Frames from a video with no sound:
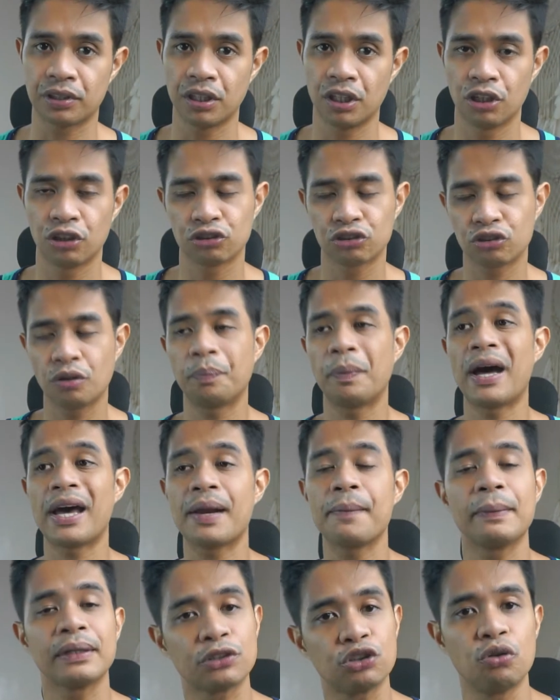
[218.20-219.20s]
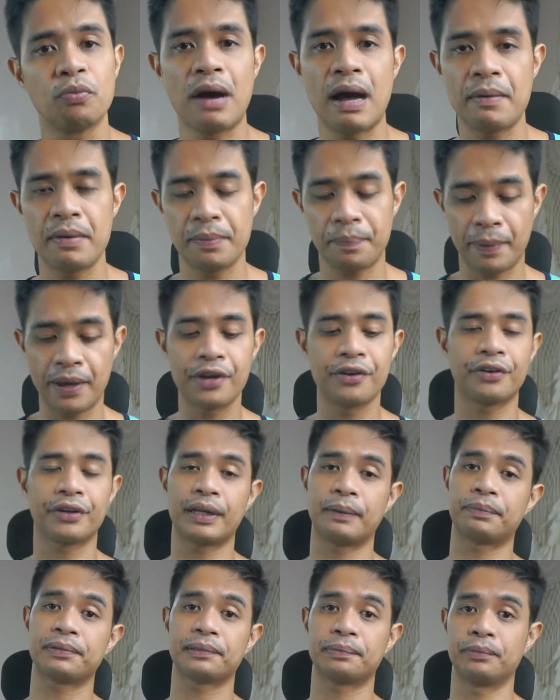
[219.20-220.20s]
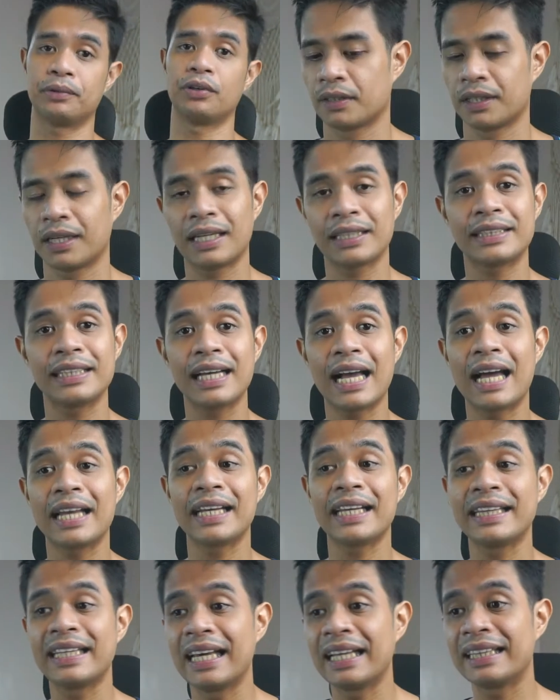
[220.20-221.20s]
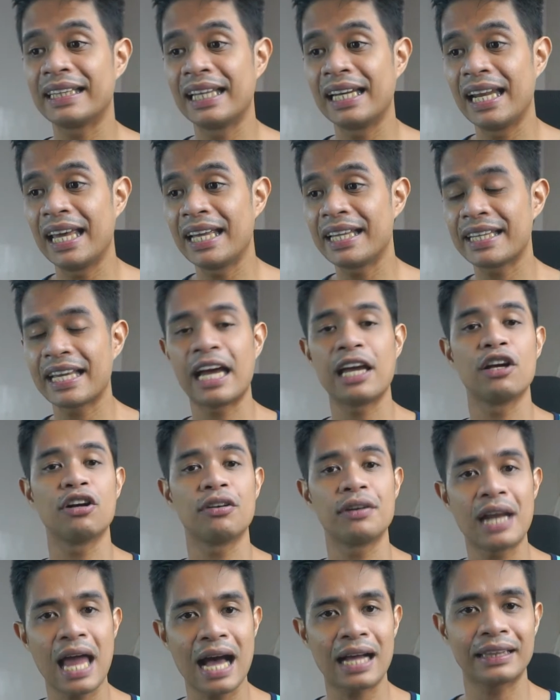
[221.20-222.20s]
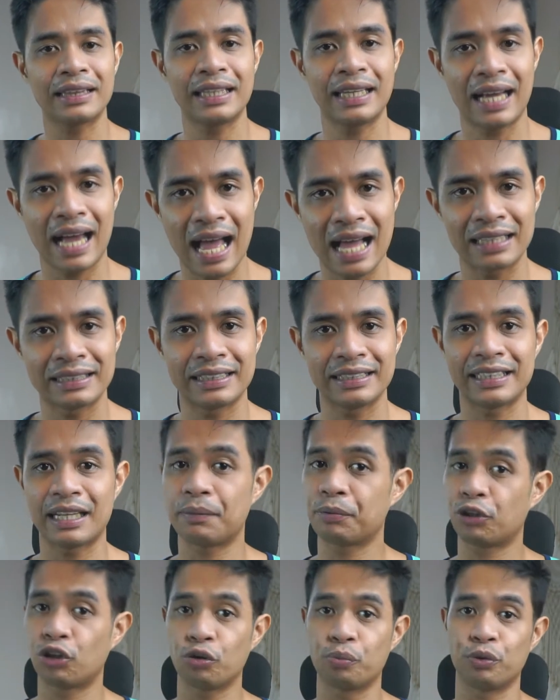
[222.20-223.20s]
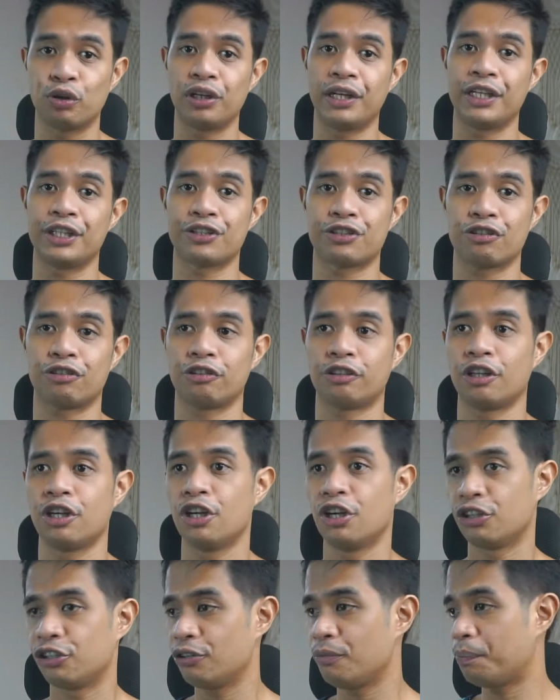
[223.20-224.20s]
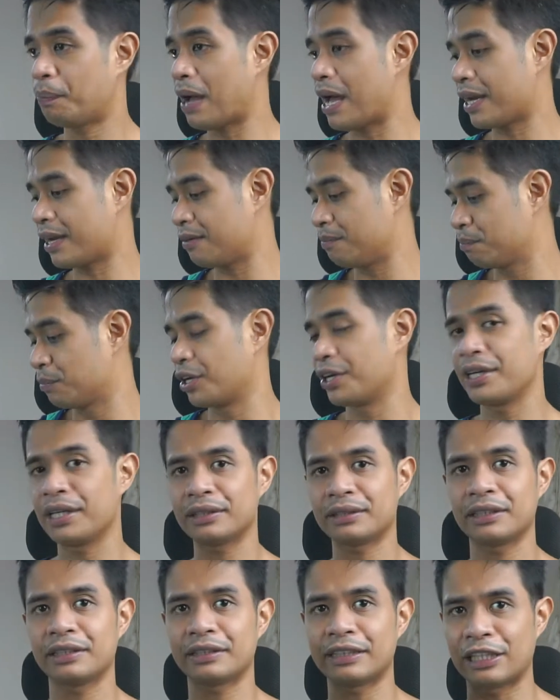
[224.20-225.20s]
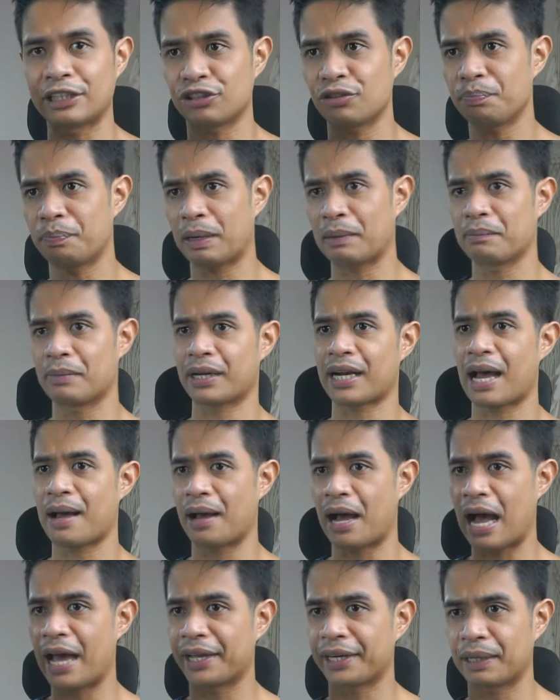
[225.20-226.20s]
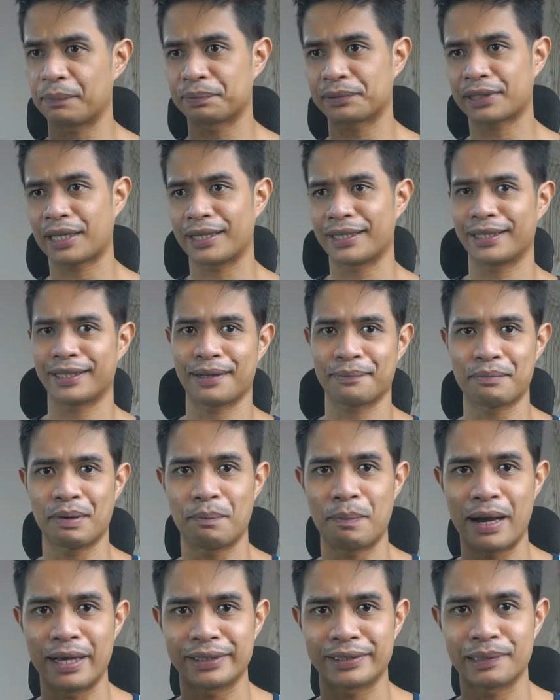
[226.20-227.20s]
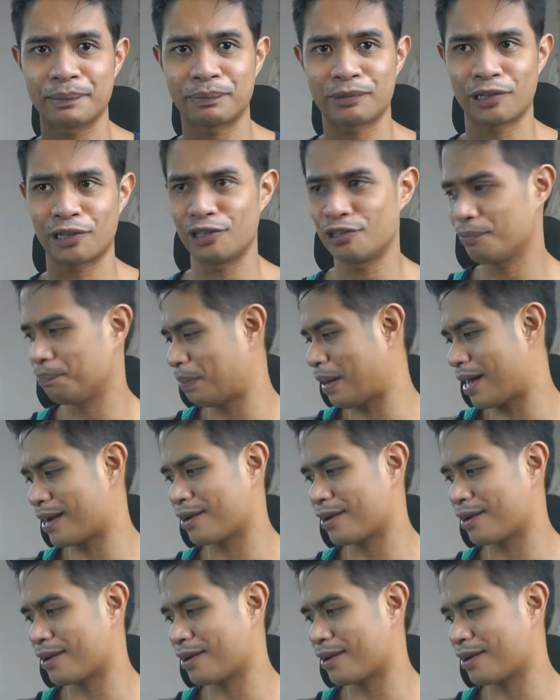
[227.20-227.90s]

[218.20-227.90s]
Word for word: So, para mas dumami pa yung reps mo. Kasi nga, na delay niya yung lactic acid accumulation. Yung parang burning sensation pag marang high reps ka na nagba-bicep curl, yung parang